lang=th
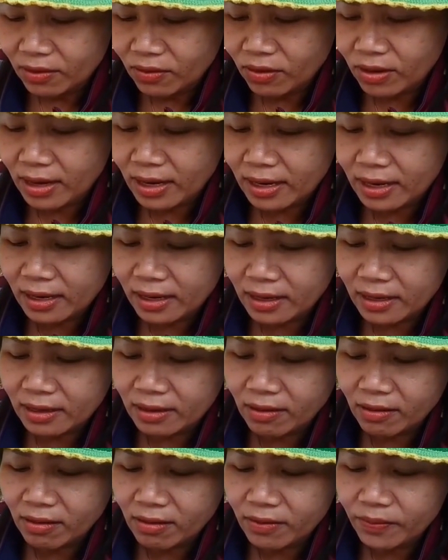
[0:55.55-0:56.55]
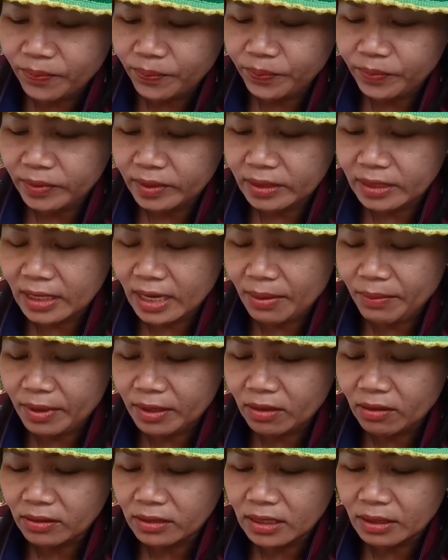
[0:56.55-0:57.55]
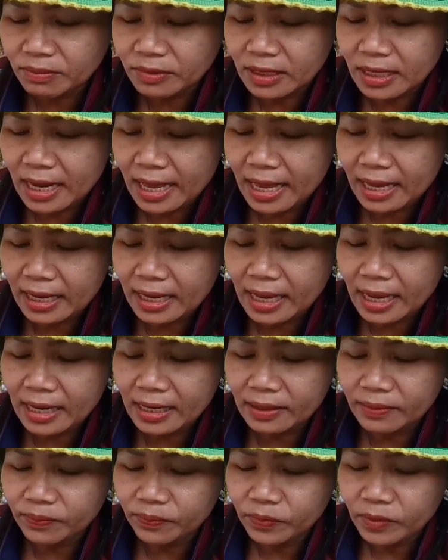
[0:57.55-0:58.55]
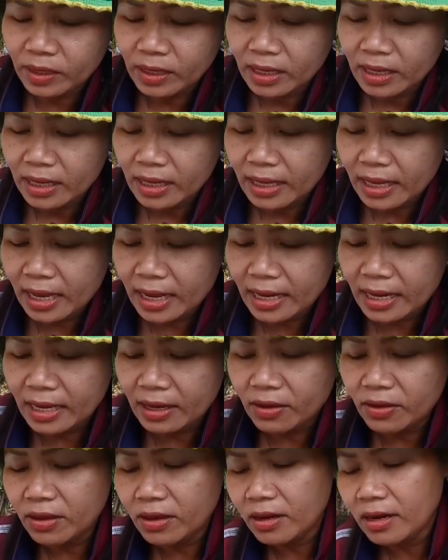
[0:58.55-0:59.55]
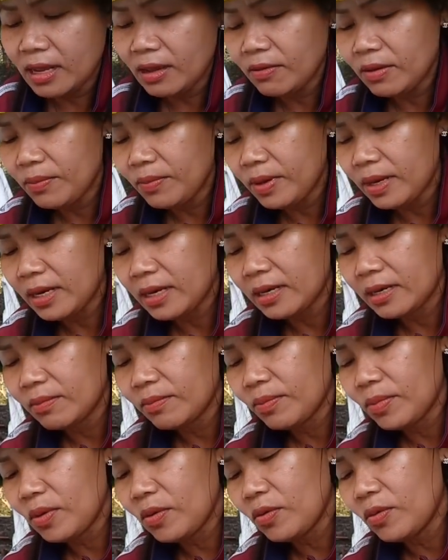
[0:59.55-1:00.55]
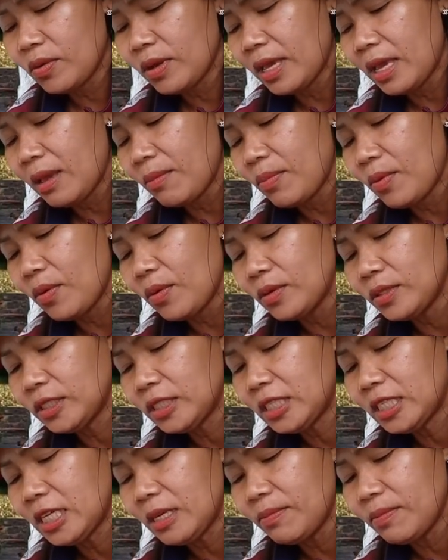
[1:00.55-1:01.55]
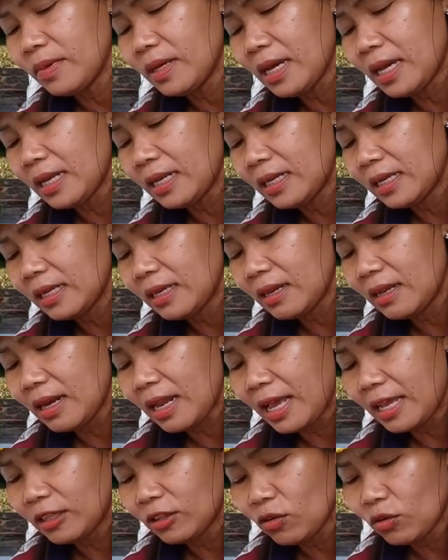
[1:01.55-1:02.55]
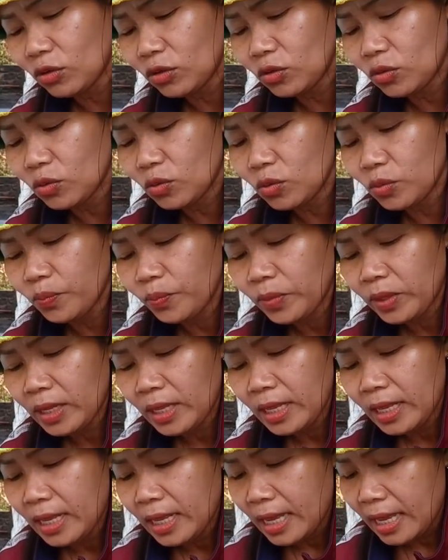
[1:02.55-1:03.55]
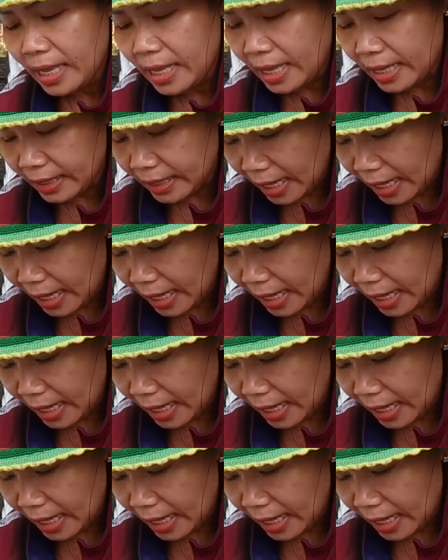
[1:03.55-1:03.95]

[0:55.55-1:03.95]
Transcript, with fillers: คนละครึ่งเนาะ จะได้ไม่ต้องจับฉลากกันแค่นี้ก็เยอะแล้ว เพื่อนๆ ปลูกแค่พอชิมกันก็หลายต้นอยู่ยา